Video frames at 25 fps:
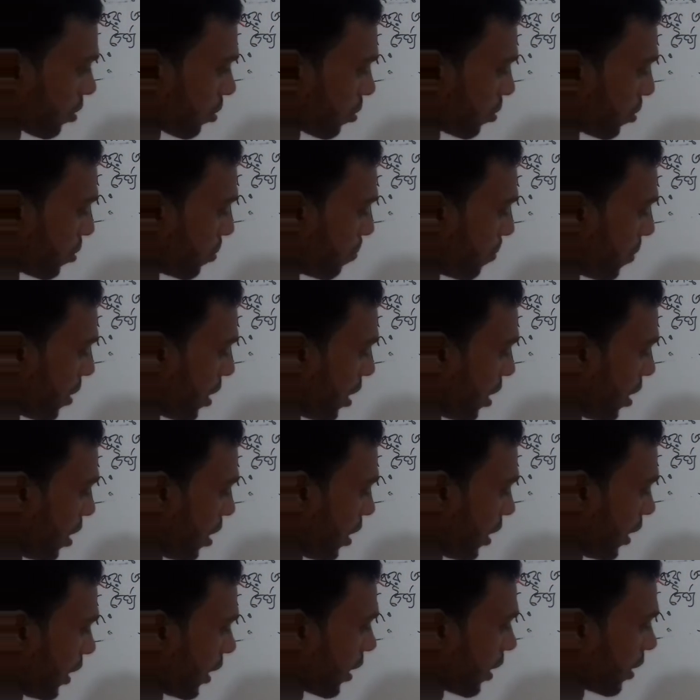তো বা
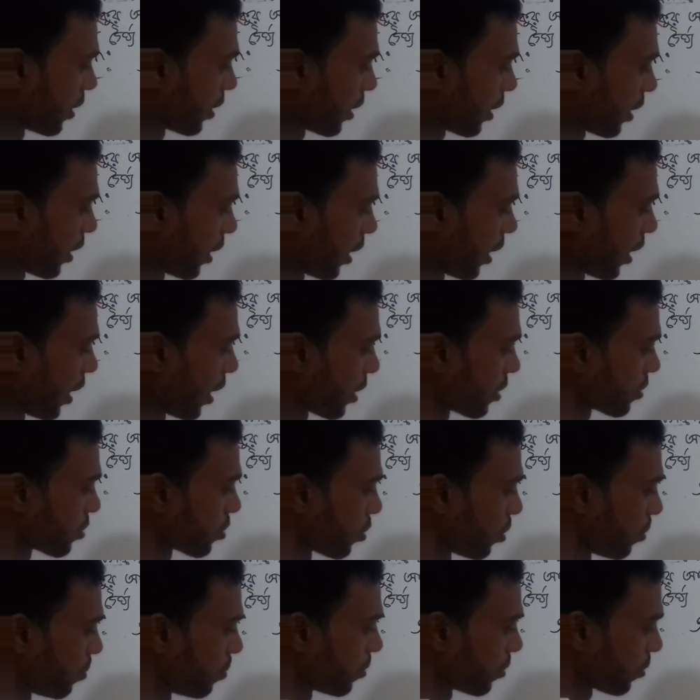এখান থেকে এক্স
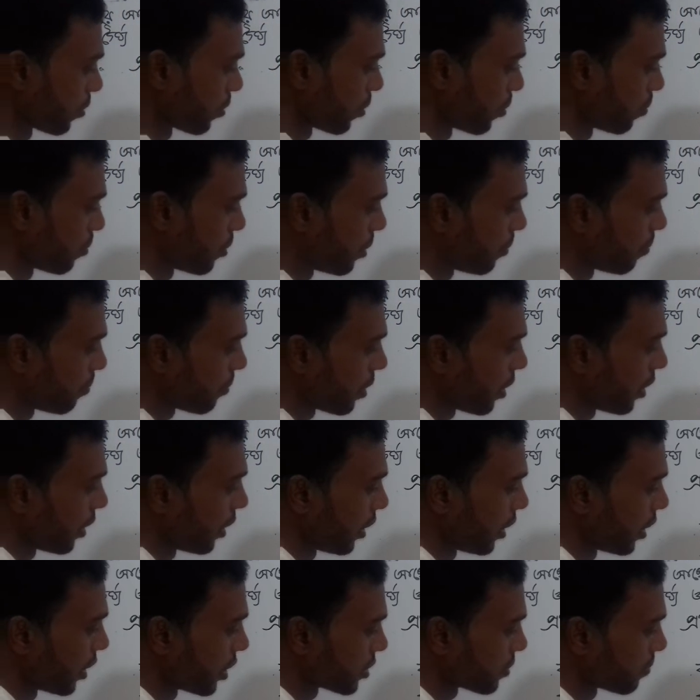কমন করব আমরা
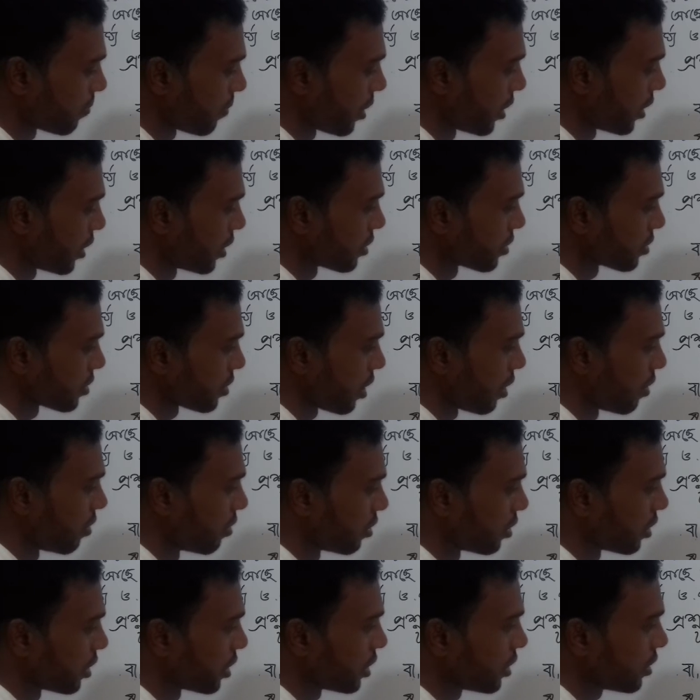এক্স মাইনাস
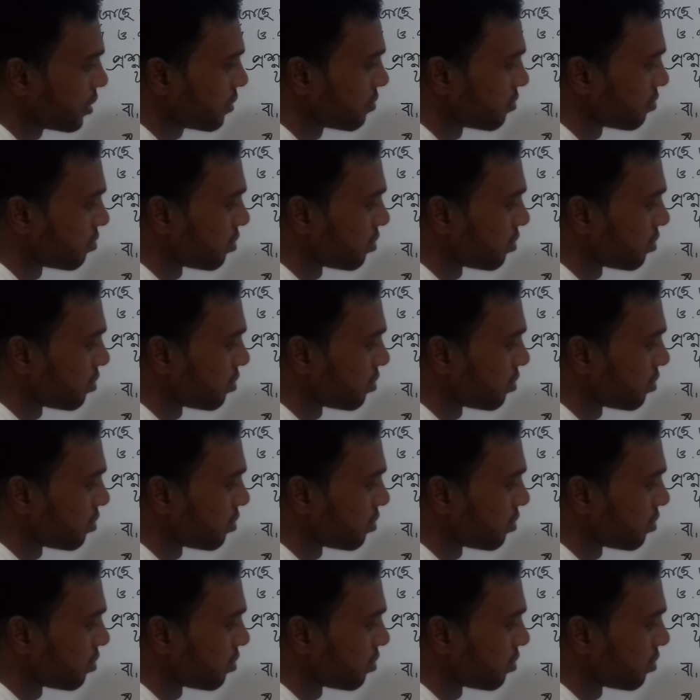থার্টি